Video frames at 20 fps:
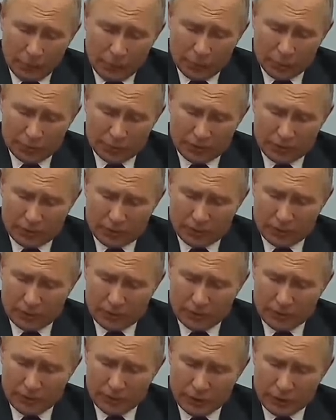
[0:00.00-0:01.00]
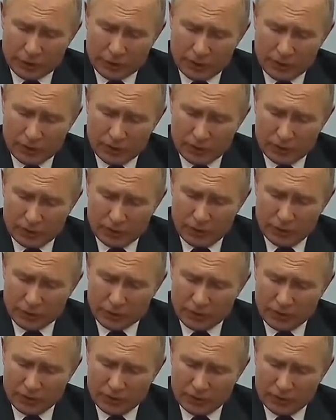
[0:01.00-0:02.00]
может быть, э, эти решения
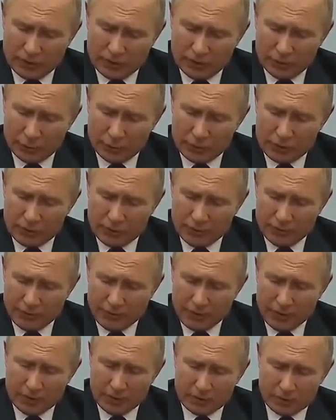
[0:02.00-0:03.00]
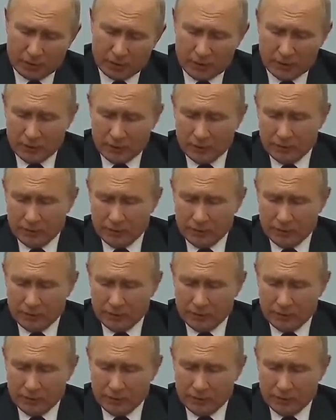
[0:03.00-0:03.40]
лежат на пути принятия